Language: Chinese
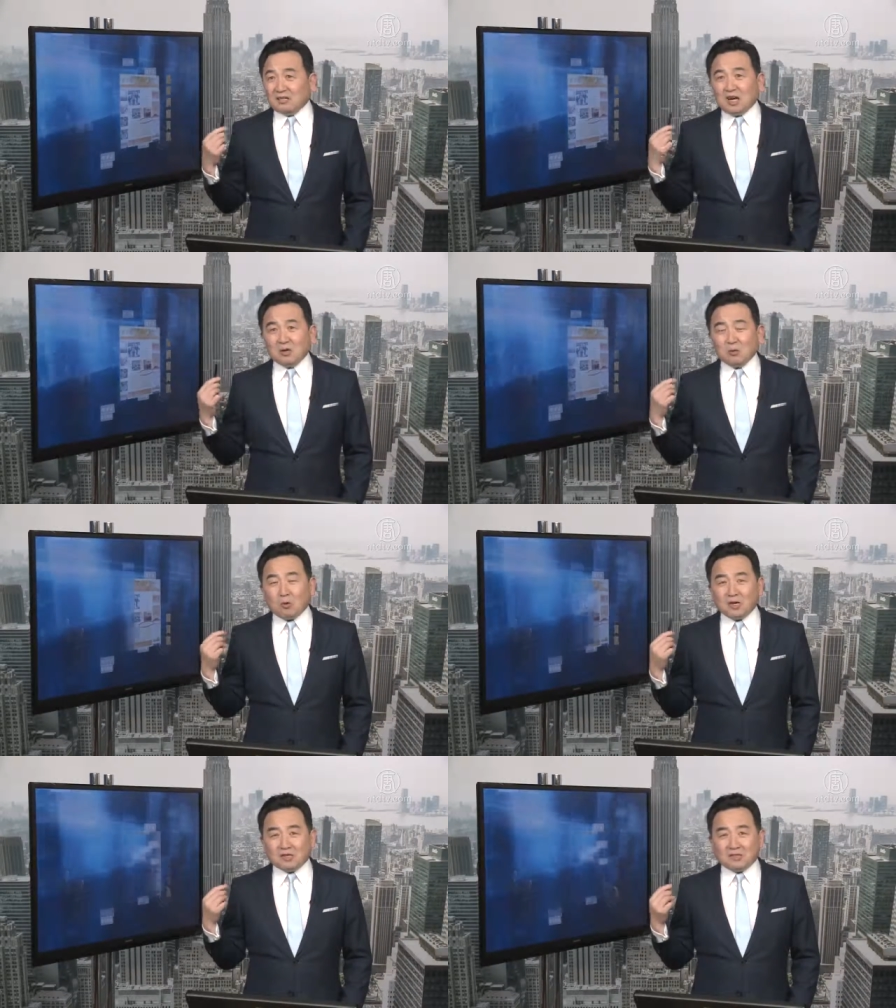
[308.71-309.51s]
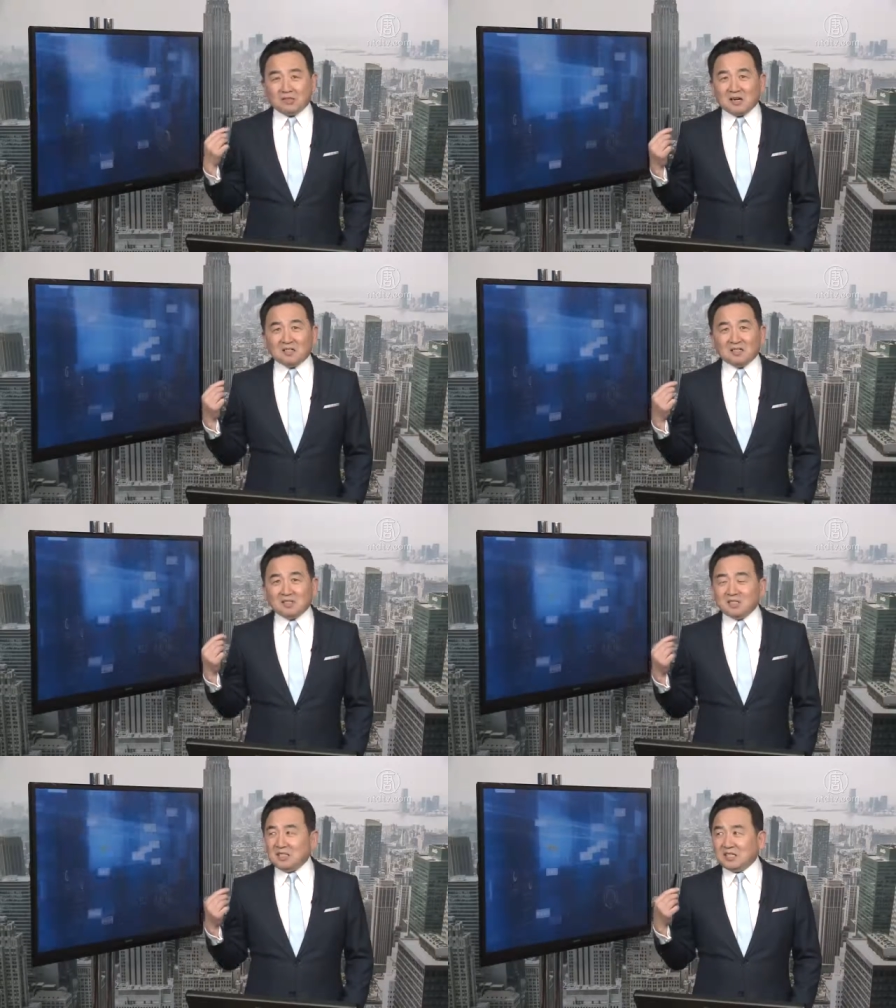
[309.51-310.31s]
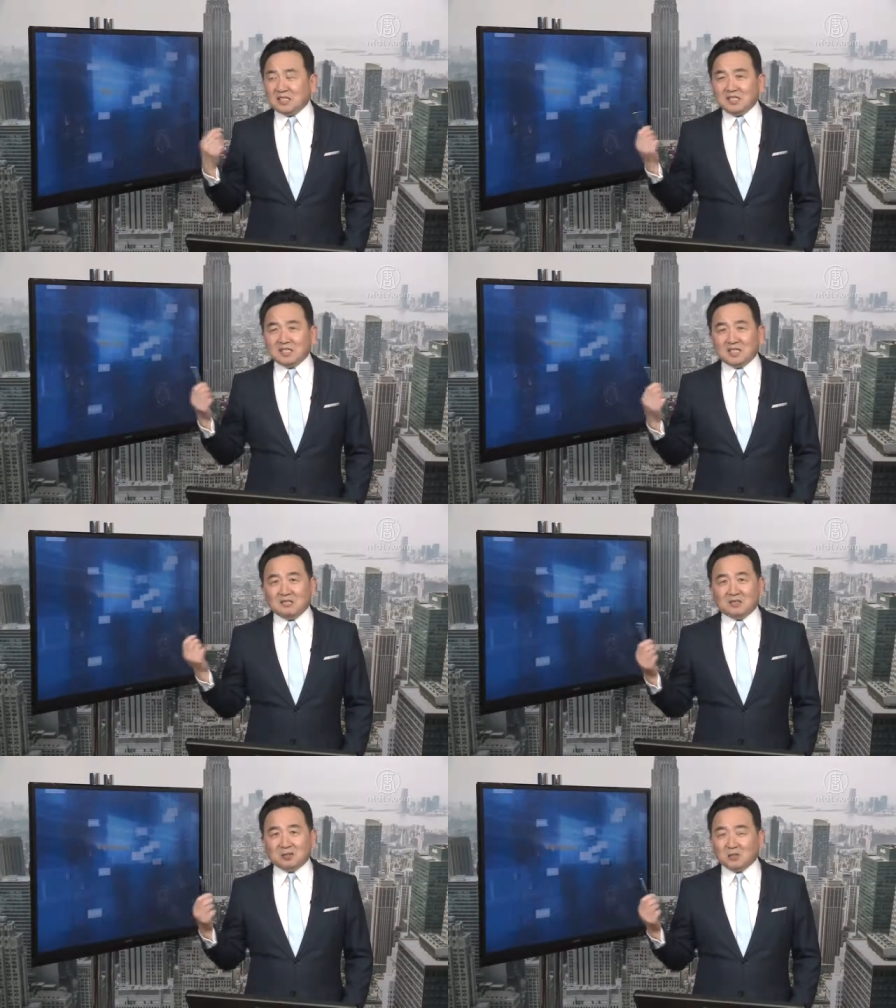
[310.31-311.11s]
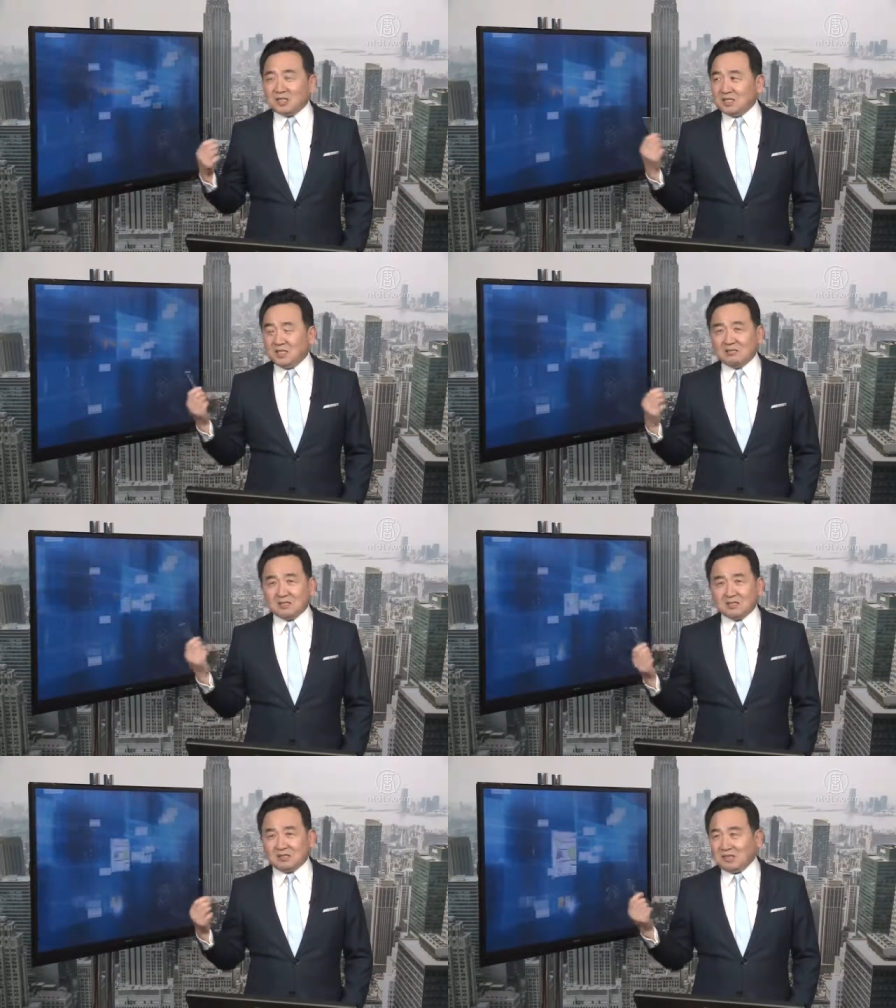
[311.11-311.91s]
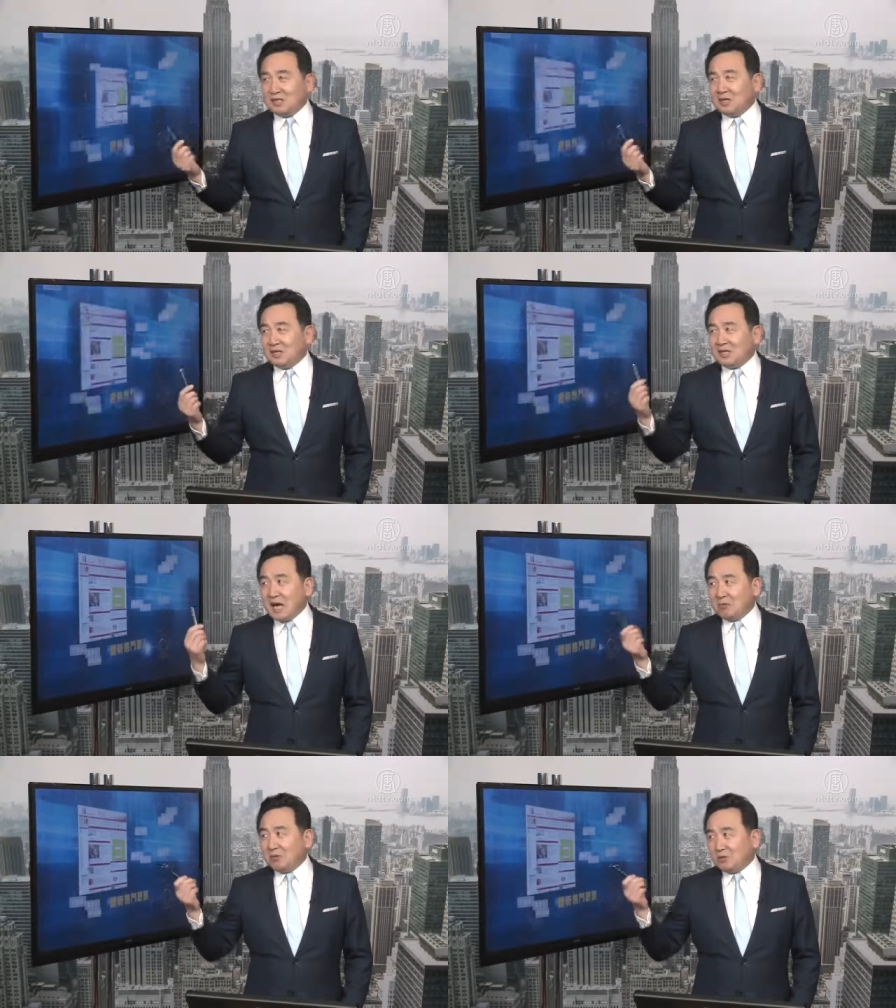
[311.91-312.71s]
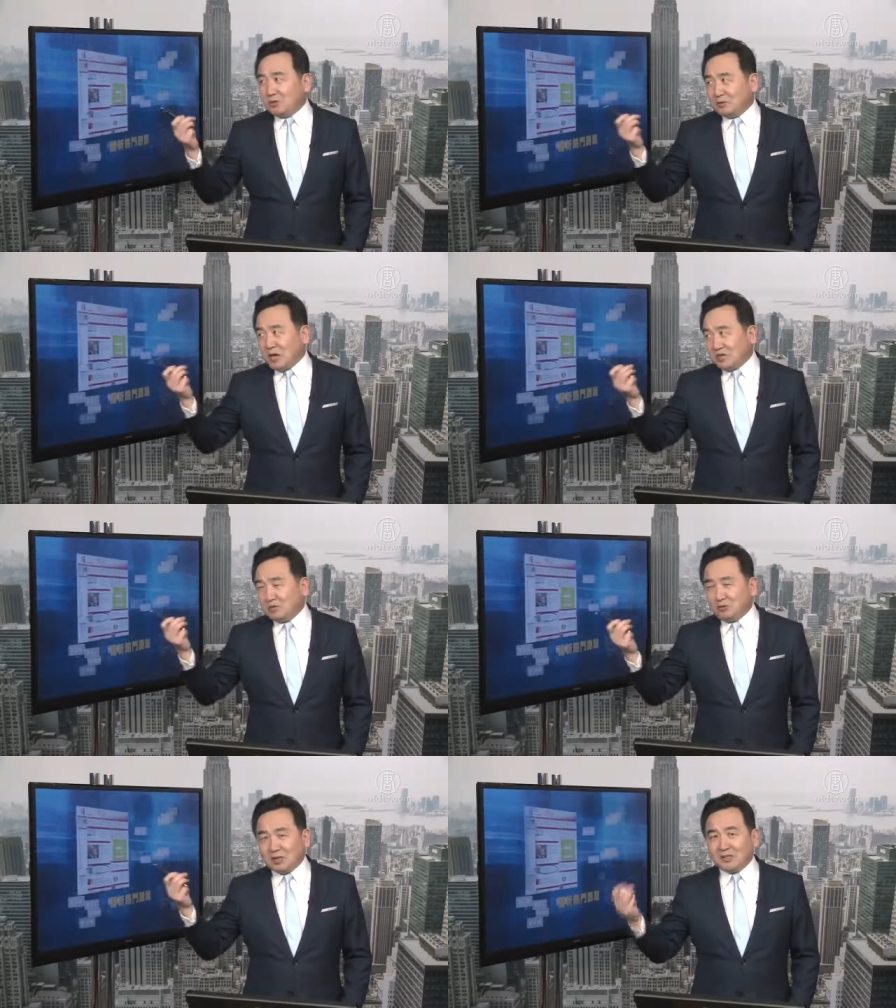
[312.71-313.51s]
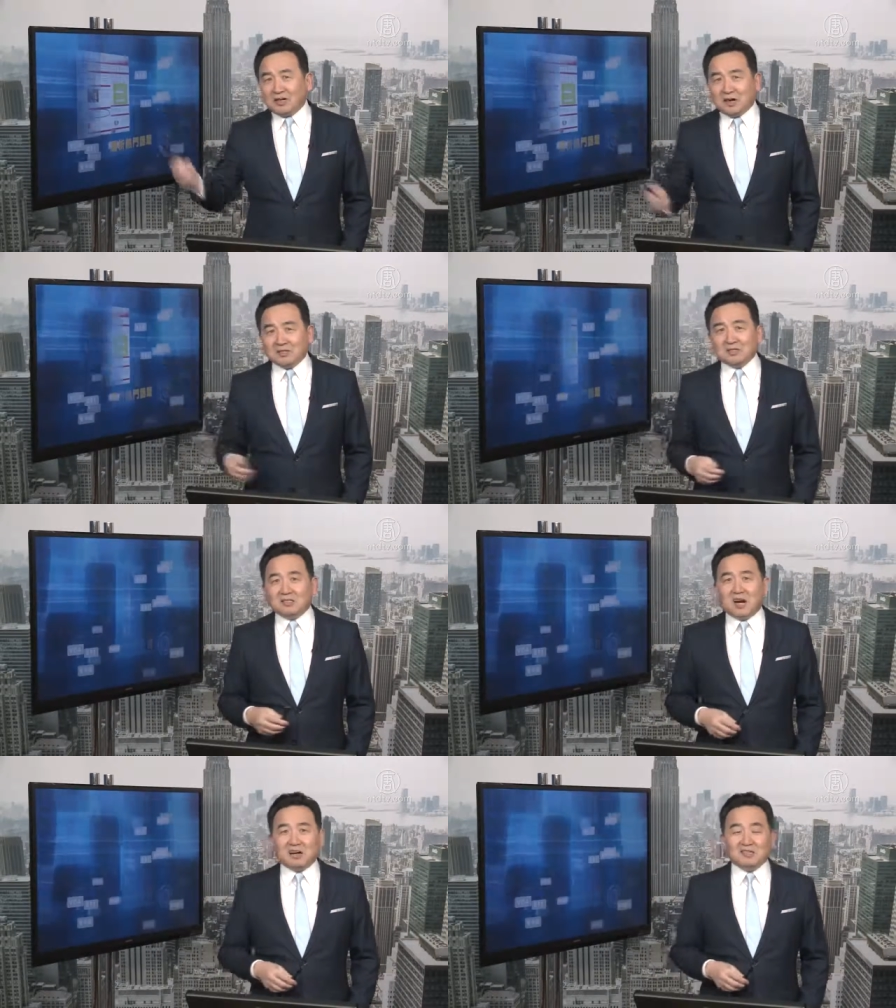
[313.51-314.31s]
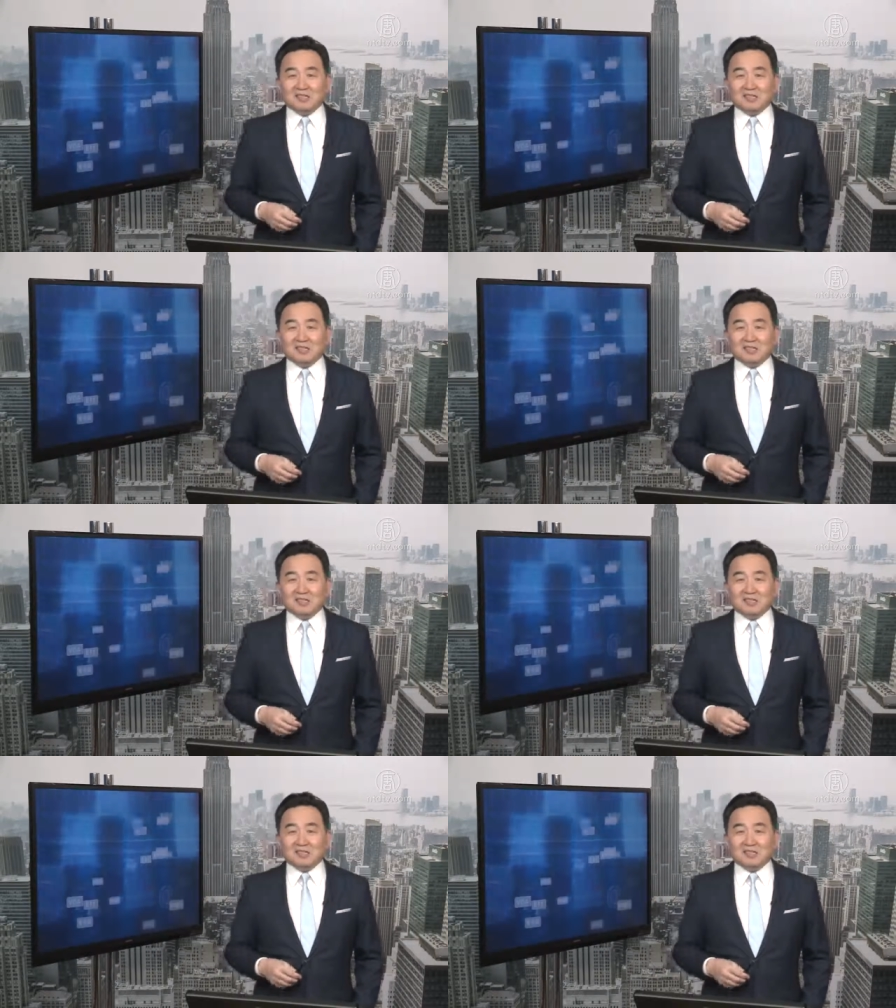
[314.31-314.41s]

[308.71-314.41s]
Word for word: 当官的人、当核心，你跟你媳妇儿说，你媳妇儿死了，下回我就让你转到哪是哪，